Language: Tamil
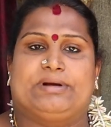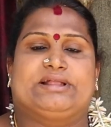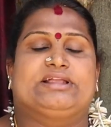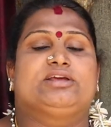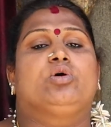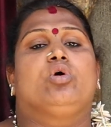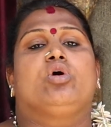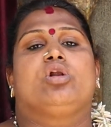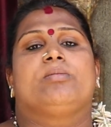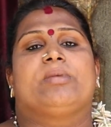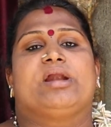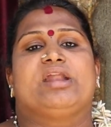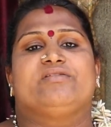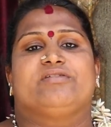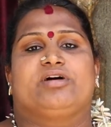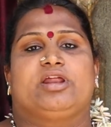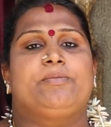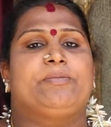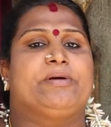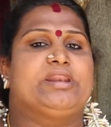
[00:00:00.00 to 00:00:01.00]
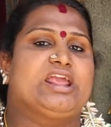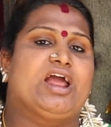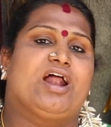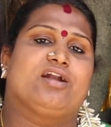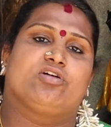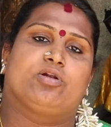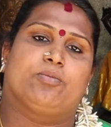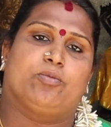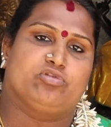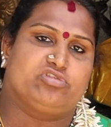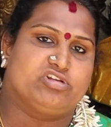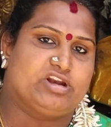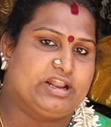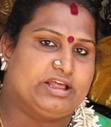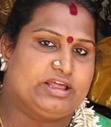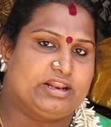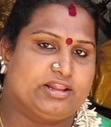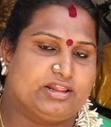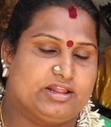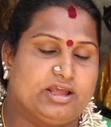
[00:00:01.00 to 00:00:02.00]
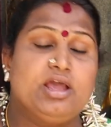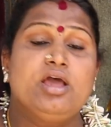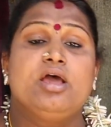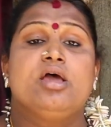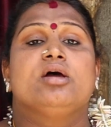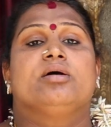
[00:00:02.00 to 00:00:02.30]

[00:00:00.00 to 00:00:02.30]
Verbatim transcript: பதினோரு மணி வரை பெரியாண்டவர் பூஜை நடக்கிறது